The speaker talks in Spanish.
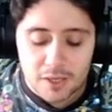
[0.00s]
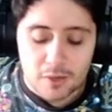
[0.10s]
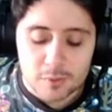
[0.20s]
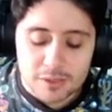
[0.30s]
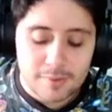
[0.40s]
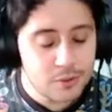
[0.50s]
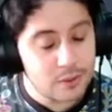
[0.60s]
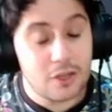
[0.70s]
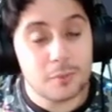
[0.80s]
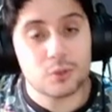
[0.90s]
Como os había
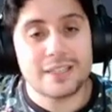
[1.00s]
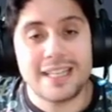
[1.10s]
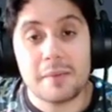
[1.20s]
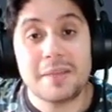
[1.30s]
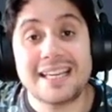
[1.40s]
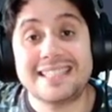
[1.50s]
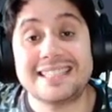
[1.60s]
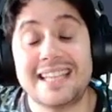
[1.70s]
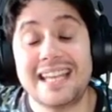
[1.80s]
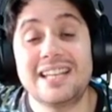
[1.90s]
mencionado, me gustaría que me
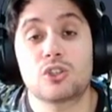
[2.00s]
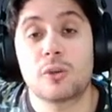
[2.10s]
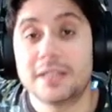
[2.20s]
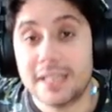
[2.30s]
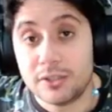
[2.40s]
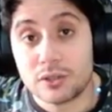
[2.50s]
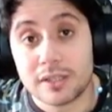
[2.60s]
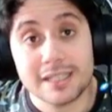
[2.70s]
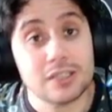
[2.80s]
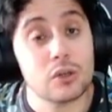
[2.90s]
dijeseis en los comentarios
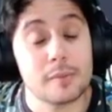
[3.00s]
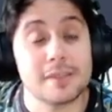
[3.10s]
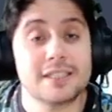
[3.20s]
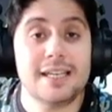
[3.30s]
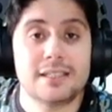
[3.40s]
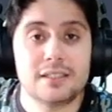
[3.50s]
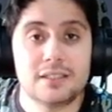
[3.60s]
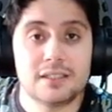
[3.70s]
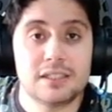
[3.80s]
qué es lo que pensáis. Eh, si